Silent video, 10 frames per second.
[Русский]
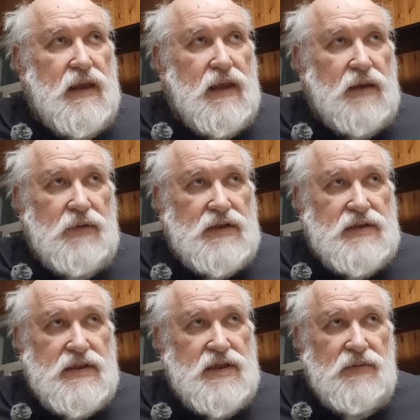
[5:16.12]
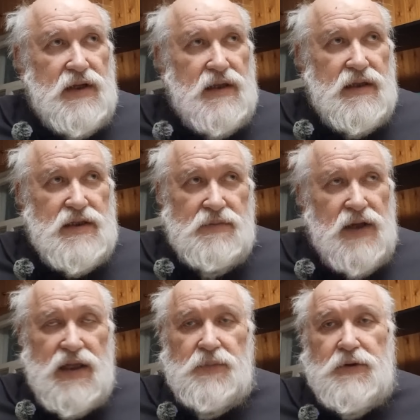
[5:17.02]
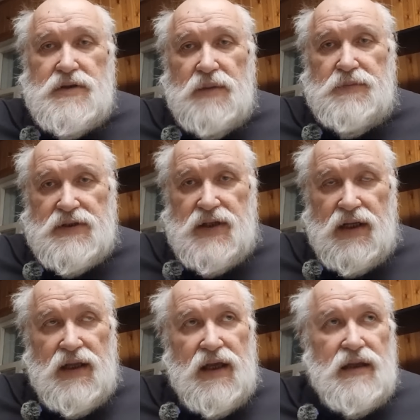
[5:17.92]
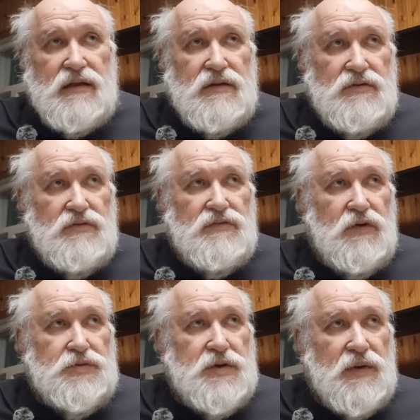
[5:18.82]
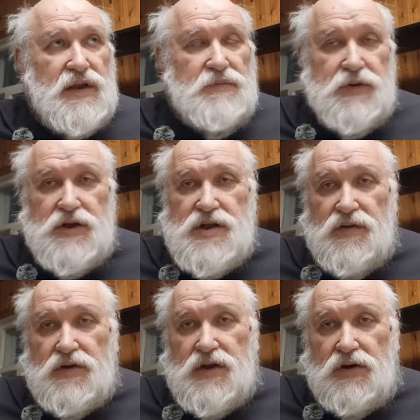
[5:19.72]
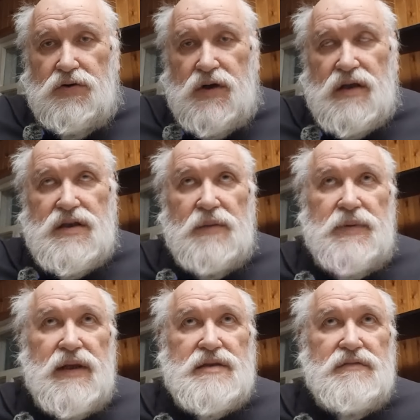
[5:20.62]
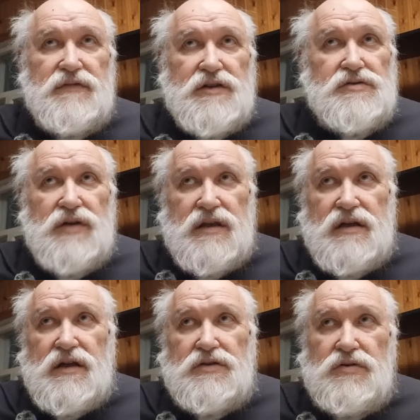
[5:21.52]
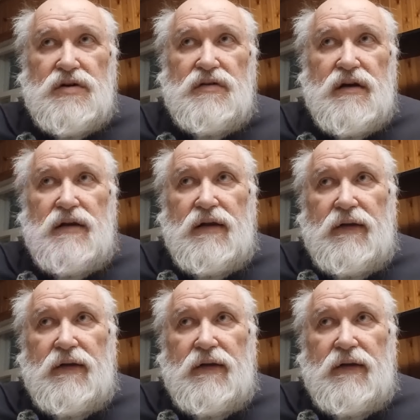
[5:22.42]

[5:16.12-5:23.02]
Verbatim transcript: и масса Земли, Земля не просто пострадает, ну, в общем, она переживет такой катаклизм, в результате которого